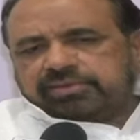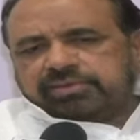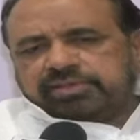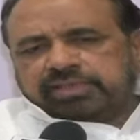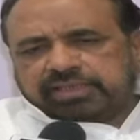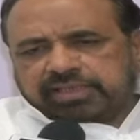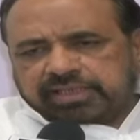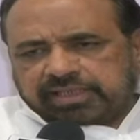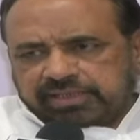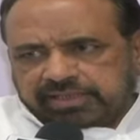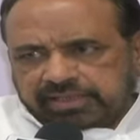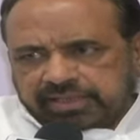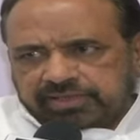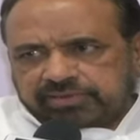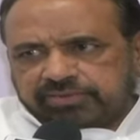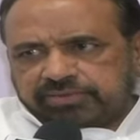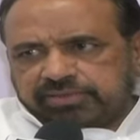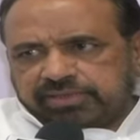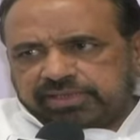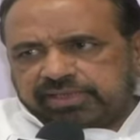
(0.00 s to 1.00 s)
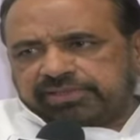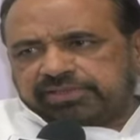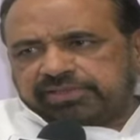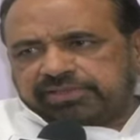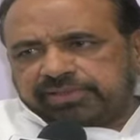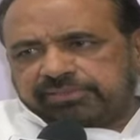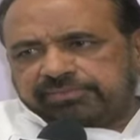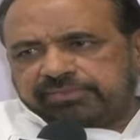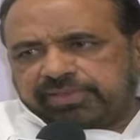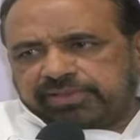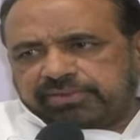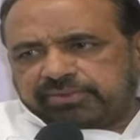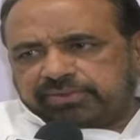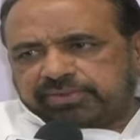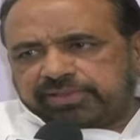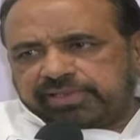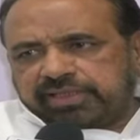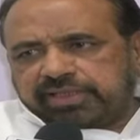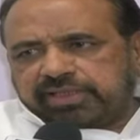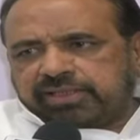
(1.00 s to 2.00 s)
जन कल्याण योजना थी संबल
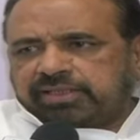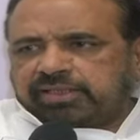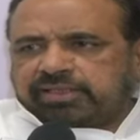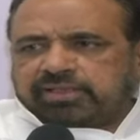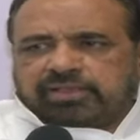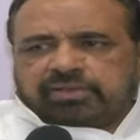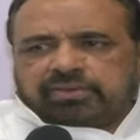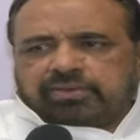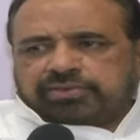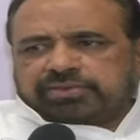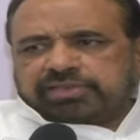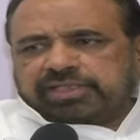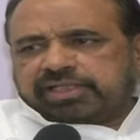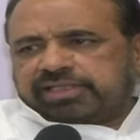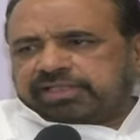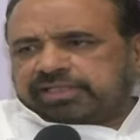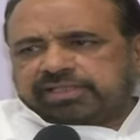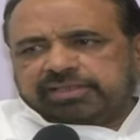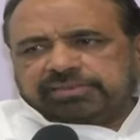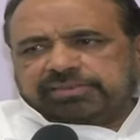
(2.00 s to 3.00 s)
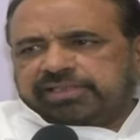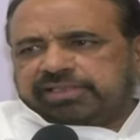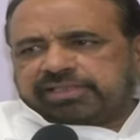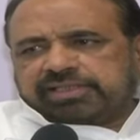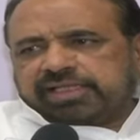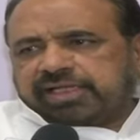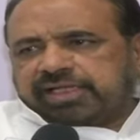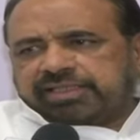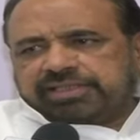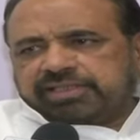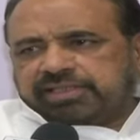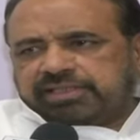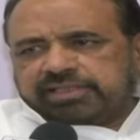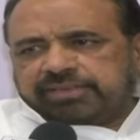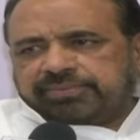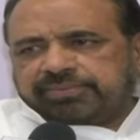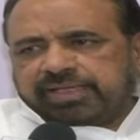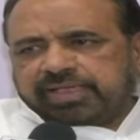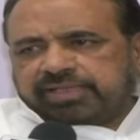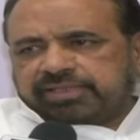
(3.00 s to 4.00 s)
योजना उसके किसी भी हितग्राही के लिए
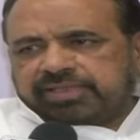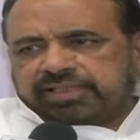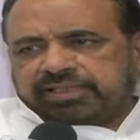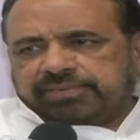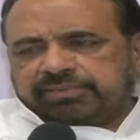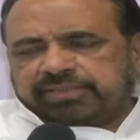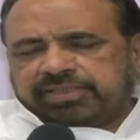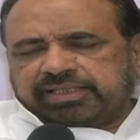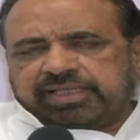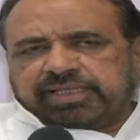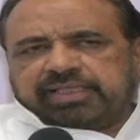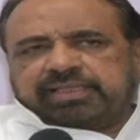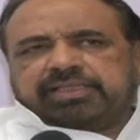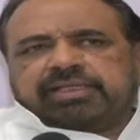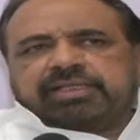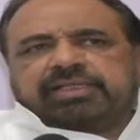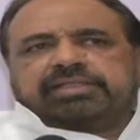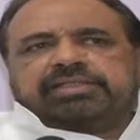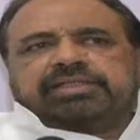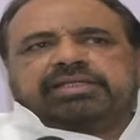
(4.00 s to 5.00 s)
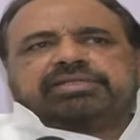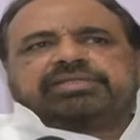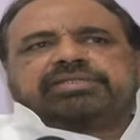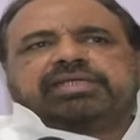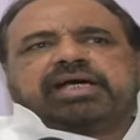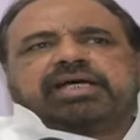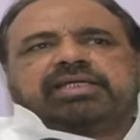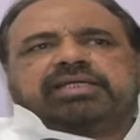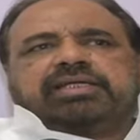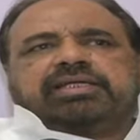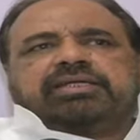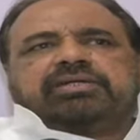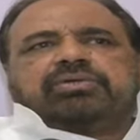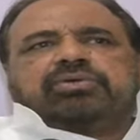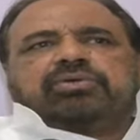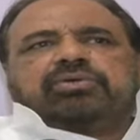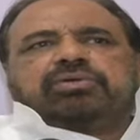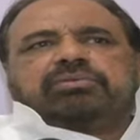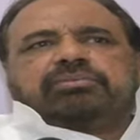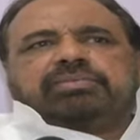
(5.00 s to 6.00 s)
फ़ायदा नहीं मिल रहा है ये सारे
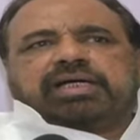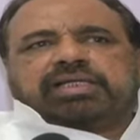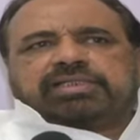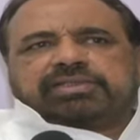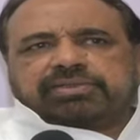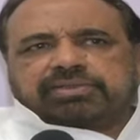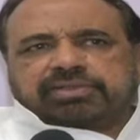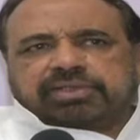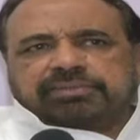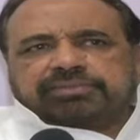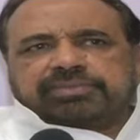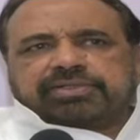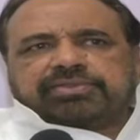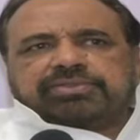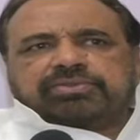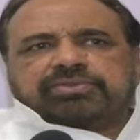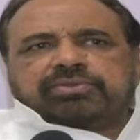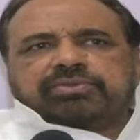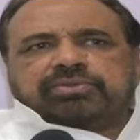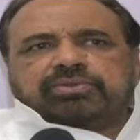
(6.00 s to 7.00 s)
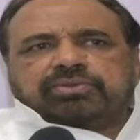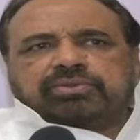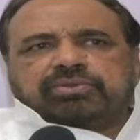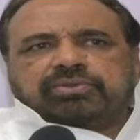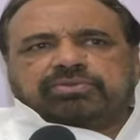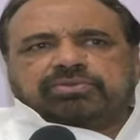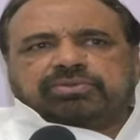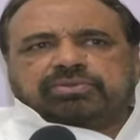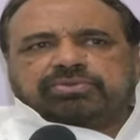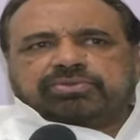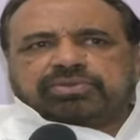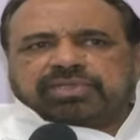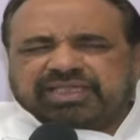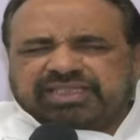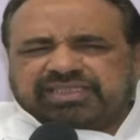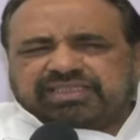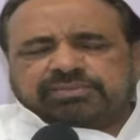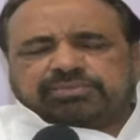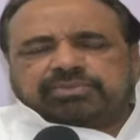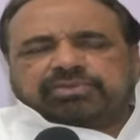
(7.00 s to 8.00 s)
लोग महत्व के प्रश्नों को जो
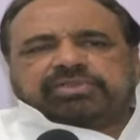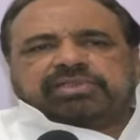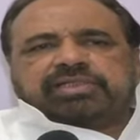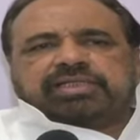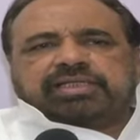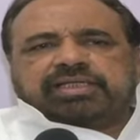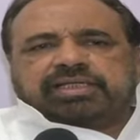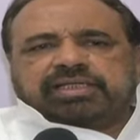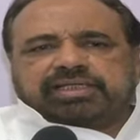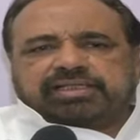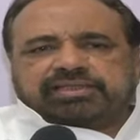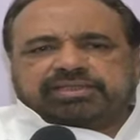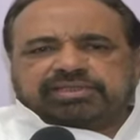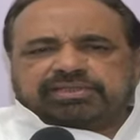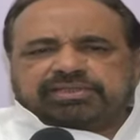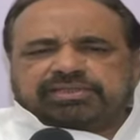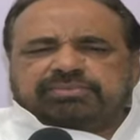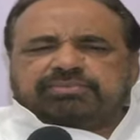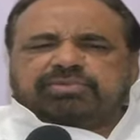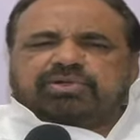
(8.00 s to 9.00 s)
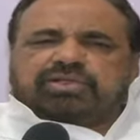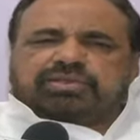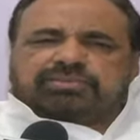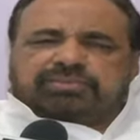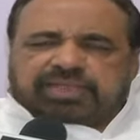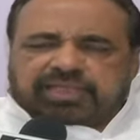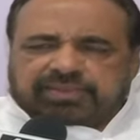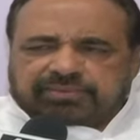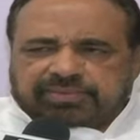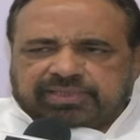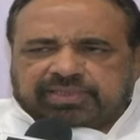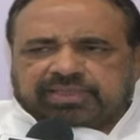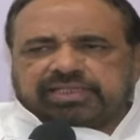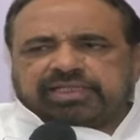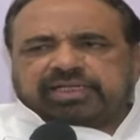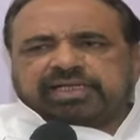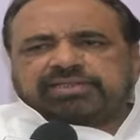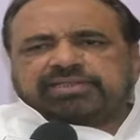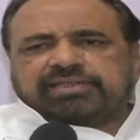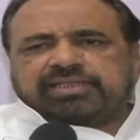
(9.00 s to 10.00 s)
ज्वलंत मुद्दे हैं जिससे बहुत बड़ा वर्ग
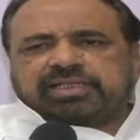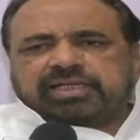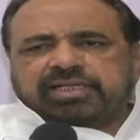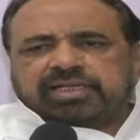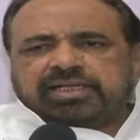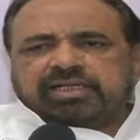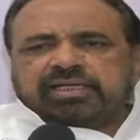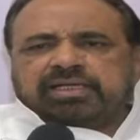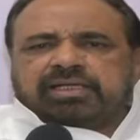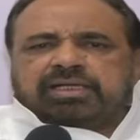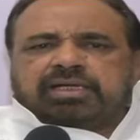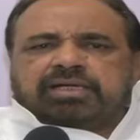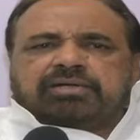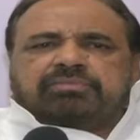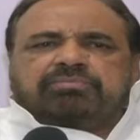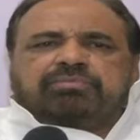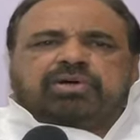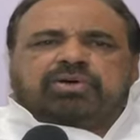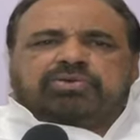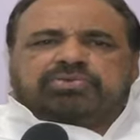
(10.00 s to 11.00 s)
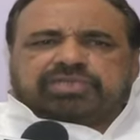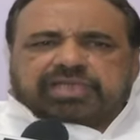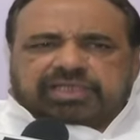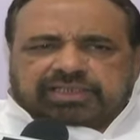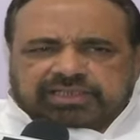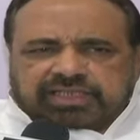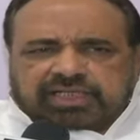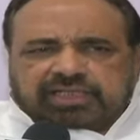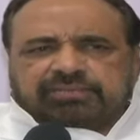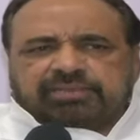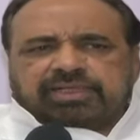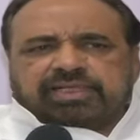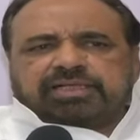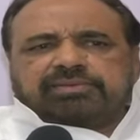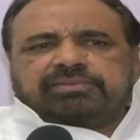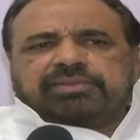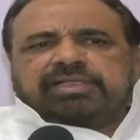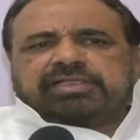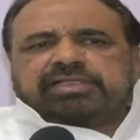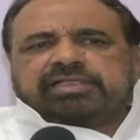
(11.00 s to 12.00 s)
राज्य का बहुसंख्यक वर्ग
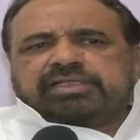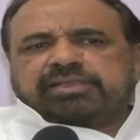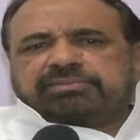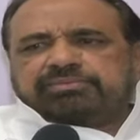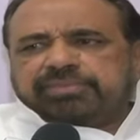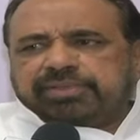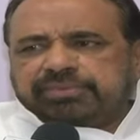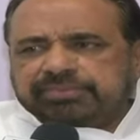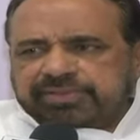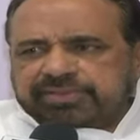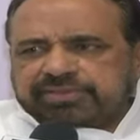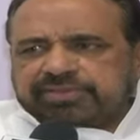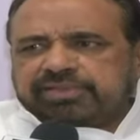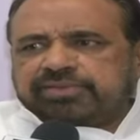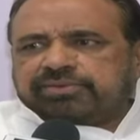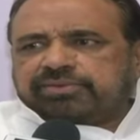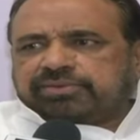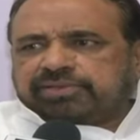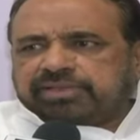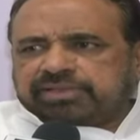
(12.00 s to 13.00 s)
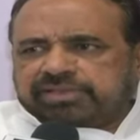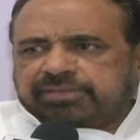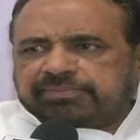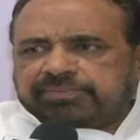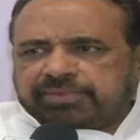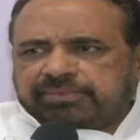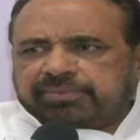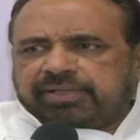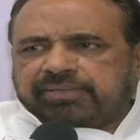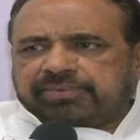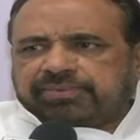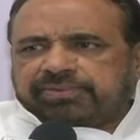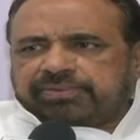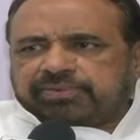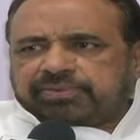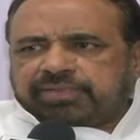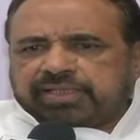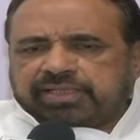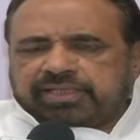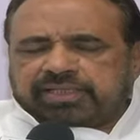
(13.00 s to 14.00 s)
बल्कि 90 परसेंट लोग जिससे प्रभावित
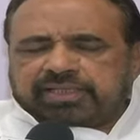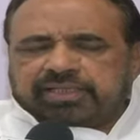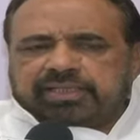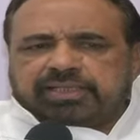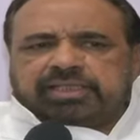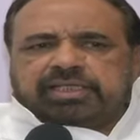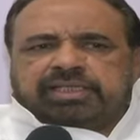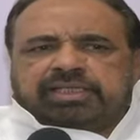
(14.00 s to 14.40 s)
हो रहे हैं